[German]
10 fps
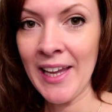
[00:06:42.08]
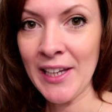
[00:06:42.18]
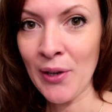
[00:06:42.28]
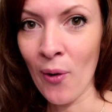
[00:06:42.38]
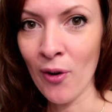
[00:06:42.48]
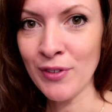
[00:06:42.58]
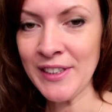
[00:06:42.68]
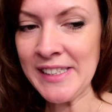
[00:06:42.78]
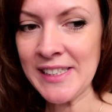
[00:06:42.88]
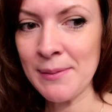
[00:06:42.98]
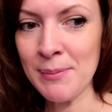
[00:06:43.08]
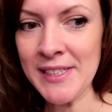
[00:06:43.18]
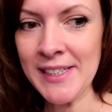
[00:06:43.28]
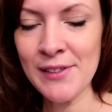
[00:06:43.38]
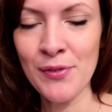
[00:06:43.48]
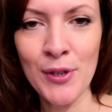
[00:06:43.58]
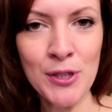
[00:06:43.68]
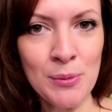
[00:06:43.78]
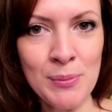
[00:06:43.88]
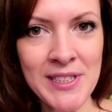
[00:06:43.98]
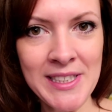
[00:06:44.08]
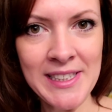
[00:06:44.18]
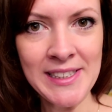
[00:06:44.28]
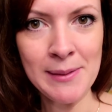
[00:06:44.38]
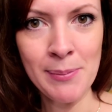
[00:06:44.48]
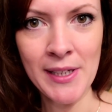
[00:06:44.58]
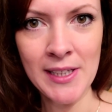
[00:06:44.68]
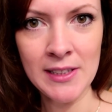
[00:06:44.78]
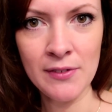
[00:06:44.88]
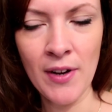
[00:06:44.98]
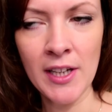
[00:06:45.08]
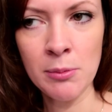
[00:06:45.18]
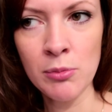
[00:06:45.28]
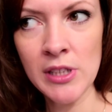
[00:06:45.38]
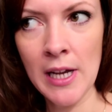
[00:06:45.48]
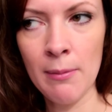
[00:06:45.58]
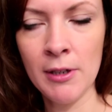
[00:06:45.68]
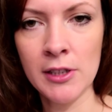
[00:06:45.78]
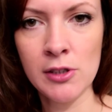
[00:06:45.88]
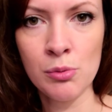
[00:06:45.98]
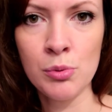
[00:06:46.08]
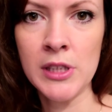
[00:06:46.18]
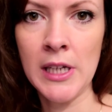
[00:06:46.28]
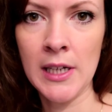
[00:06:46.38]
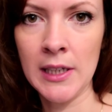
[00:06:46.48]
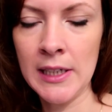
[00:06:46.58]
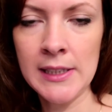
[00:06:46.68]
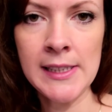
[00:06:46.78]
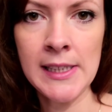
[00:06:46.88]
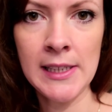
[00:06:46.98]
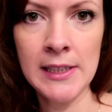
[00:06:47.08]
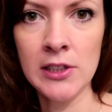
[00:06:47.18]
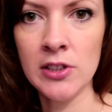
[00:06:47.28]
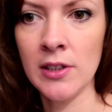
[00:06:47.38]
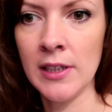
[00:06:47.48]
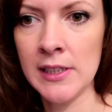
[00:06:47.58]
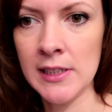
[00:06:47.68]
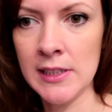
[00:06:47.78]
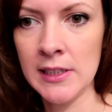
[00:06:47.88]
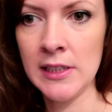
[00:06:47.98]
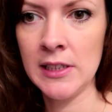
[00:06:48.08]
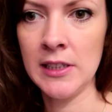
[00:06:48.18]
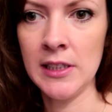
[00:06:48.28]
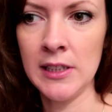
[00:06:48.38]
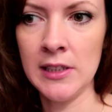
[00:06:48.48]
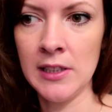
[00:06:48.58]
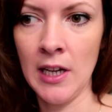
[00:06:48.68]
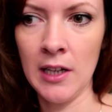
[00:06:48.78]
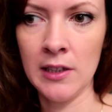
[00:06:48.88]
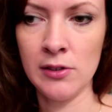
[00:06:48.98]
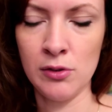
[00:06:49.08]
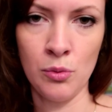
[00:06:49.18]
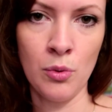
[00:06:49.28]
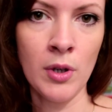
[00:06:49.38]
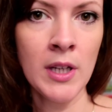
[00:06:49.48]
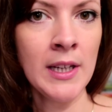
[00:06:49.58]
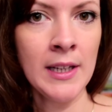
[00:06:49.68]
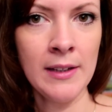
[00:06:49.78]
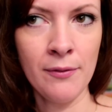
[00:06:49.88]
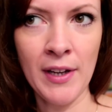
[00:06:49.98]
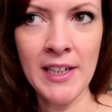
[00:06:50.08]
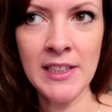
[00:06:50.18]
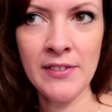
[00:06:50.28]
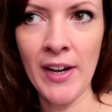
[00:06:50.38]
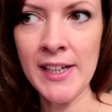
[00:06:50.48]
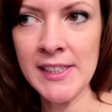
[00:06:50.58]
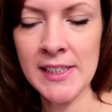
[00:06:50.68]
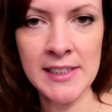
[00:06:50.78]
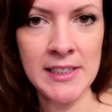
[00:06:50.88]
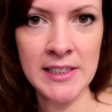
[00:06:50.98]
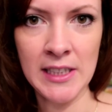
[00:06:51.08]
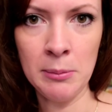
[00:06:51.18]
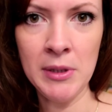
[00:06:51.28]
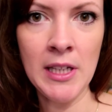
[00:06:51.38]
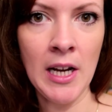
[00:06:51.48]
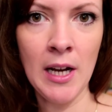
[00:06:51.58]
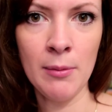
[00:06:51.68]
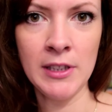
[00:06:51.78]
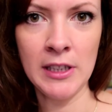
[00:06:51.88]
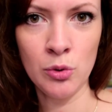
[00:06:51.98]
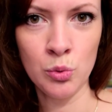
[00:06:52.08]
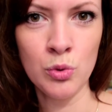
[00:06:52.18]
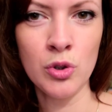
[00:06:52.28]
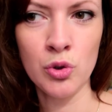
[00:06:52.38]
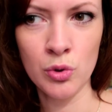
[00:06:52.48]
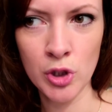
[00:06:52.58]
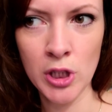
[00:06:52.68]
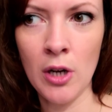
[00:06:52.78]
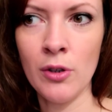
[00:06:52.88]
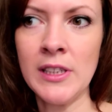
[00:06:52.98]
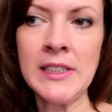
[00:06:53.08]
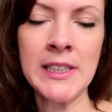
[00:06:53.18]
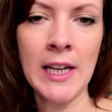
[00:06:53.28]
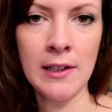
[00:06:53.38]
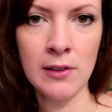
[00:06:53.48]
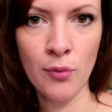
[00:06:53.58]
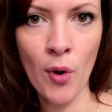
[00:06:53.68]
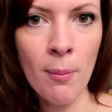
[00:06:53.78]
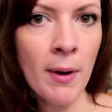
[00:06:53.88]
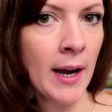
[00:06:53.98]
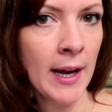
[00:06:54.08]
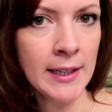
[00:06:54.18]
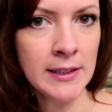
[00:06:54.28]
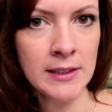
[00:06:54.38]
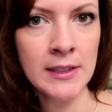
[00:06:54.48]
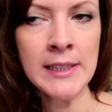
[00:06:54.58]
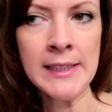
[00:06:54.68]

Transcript: Ich hoffe, dass es bis jetzt für euch schon ein bisschen inspirierend war. Ich muss aber dazu sagen, ganz ehrlich, es ist nicht jeden Tag so. Wenn ich weiß, dass ich einen Termin habe, dann tue ich schon schauen, dass ich alles vorbereite.